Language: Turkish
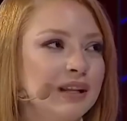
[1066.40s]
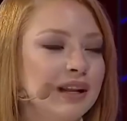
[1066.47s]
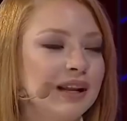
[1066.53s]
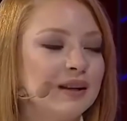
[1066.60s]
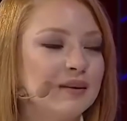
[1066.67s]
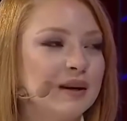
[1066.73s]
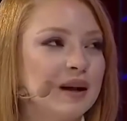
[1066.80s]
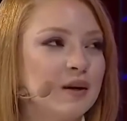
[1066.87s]
e,
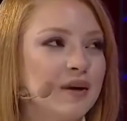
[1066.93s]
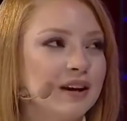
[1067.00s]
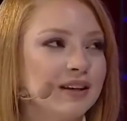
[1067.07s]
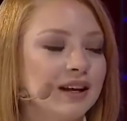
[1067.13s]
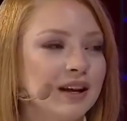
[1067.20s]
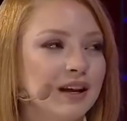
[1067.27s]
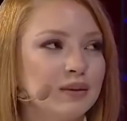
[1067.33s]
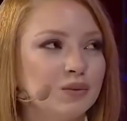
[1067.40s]
Bilal'le beraber
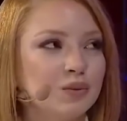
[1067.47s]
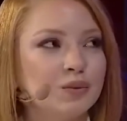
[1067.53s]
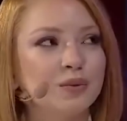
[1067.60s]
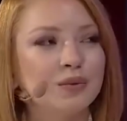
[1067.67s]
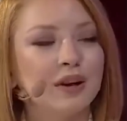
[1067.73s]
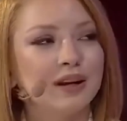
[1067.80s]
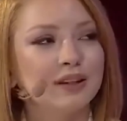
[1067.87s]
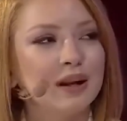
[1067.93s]
gelen
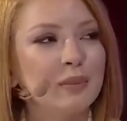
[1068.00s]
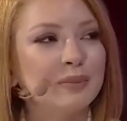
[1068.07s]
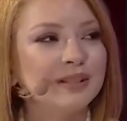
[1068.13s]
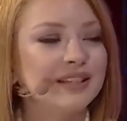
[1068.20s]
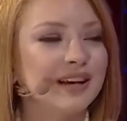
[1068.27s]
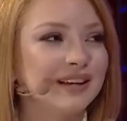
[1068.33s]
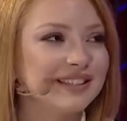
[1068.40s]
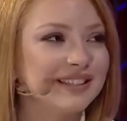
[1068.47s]

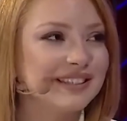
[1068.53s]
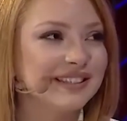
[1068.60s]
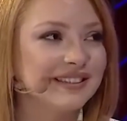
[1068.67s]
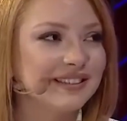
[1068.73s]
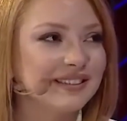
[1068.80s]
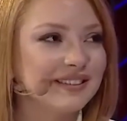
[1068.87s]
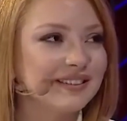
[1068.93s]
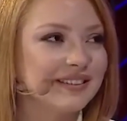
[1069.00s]
uğurlardan bir
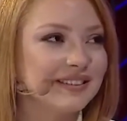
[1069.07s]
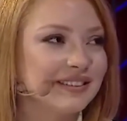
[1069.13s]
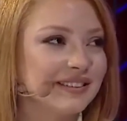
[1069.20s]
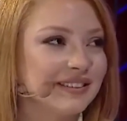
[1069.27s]
tanesiydi.